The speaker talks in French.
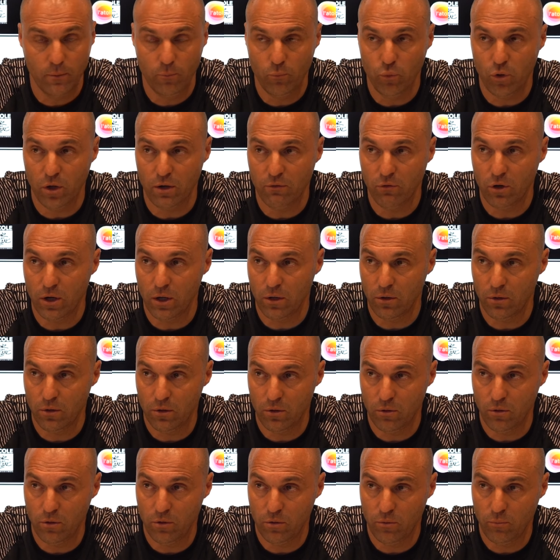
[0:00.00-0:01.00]
pour avoir, euh,
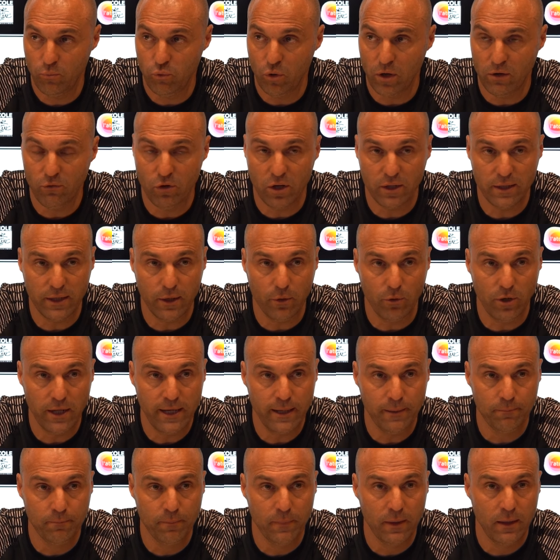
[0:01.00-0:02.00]
pour avoir des
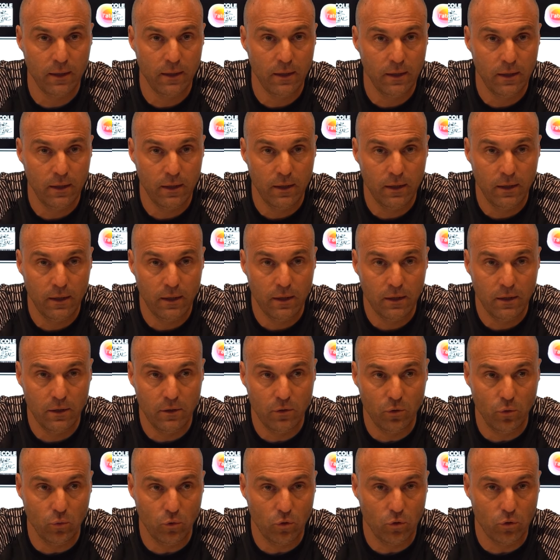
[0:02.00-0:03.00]
relais.
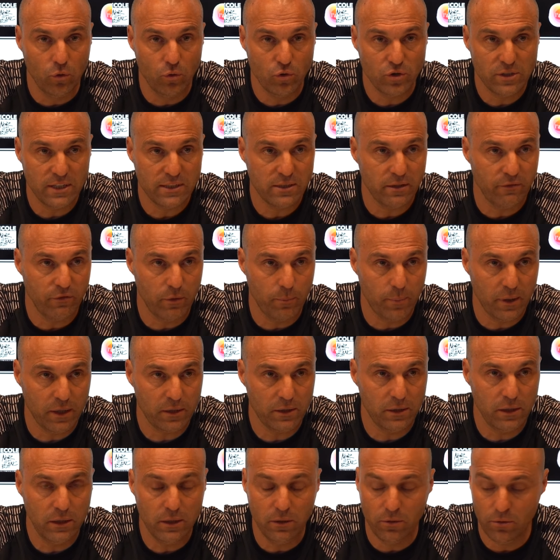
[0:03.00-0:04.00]
Donc euh, ça, ça fait
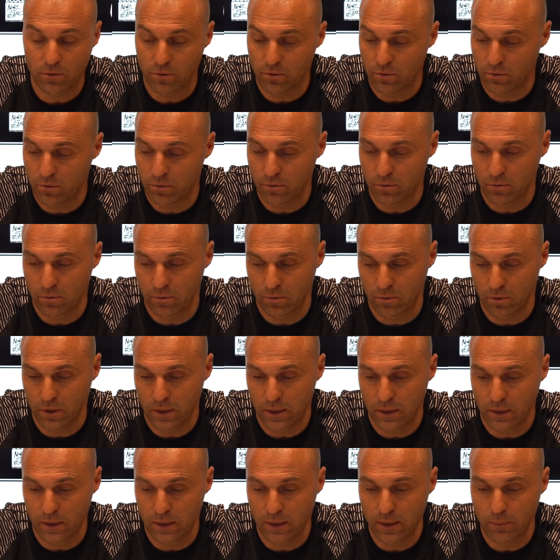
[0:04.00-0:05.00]
partie
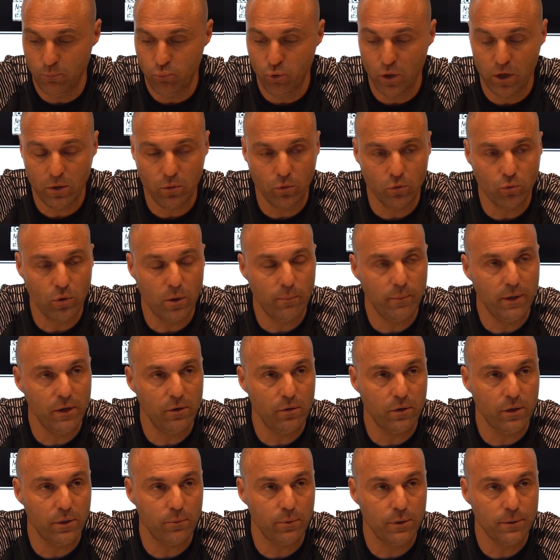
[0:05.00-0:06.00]
des, points qu'on doit
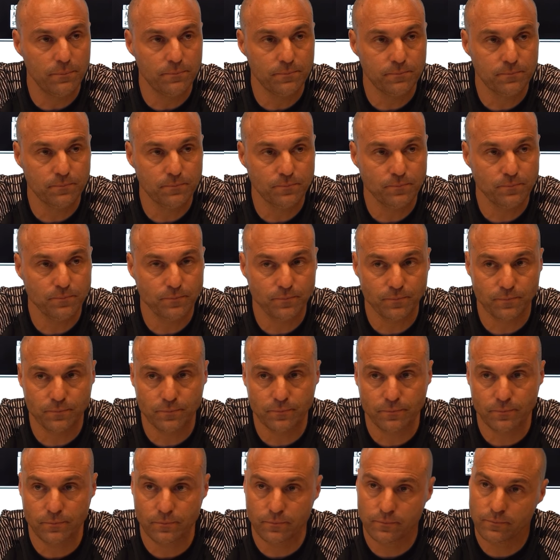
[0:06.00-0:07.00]
améliorer. Tu
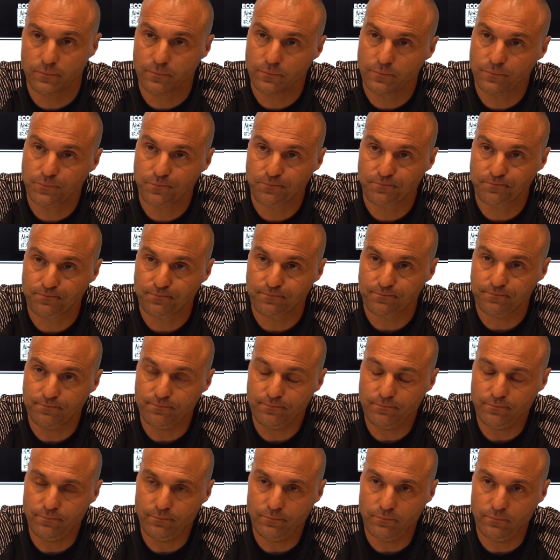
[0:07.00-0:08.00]
parlais du physique,
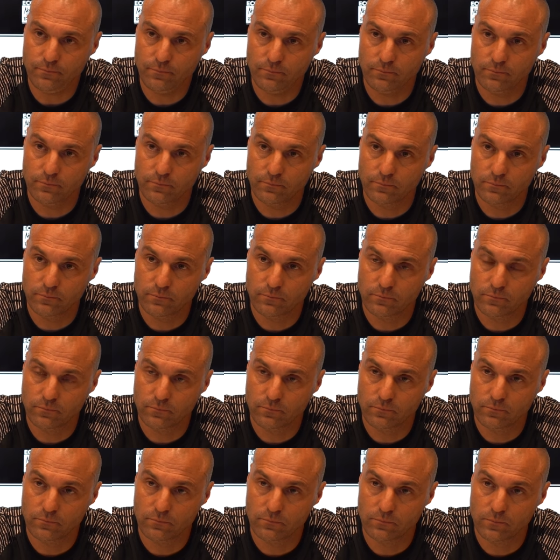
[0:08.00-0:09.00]
tu sens que ton équipe,
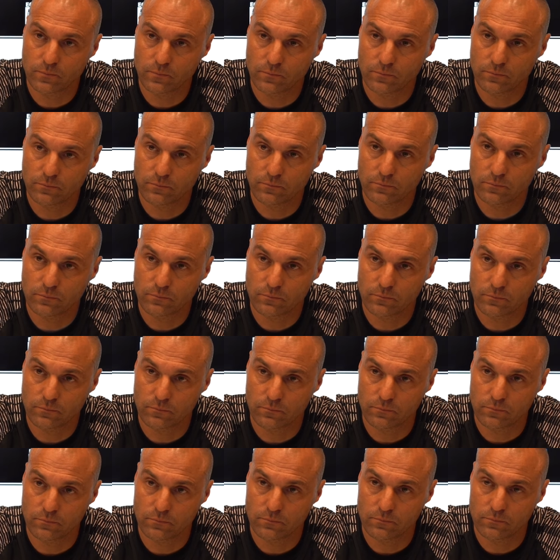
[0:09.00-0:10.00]
est, même
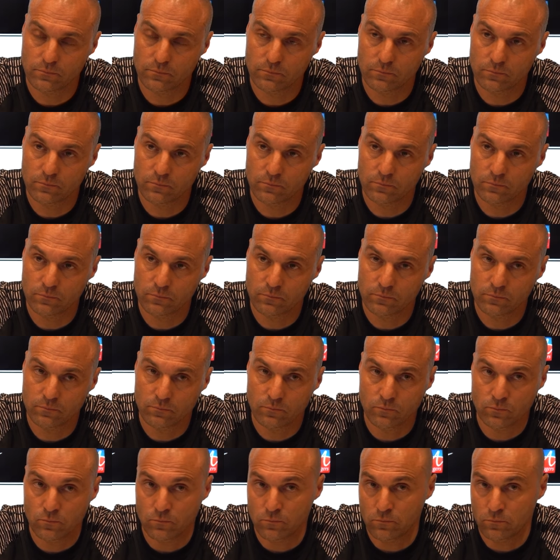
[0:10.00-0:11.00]
physiquement, elle est moins bien
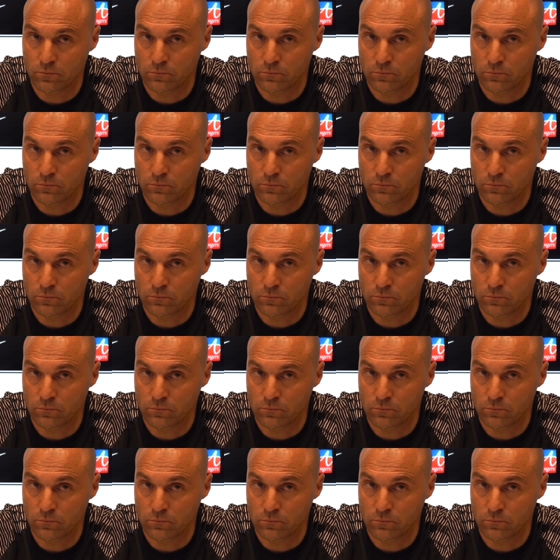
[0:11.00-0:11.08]
euh,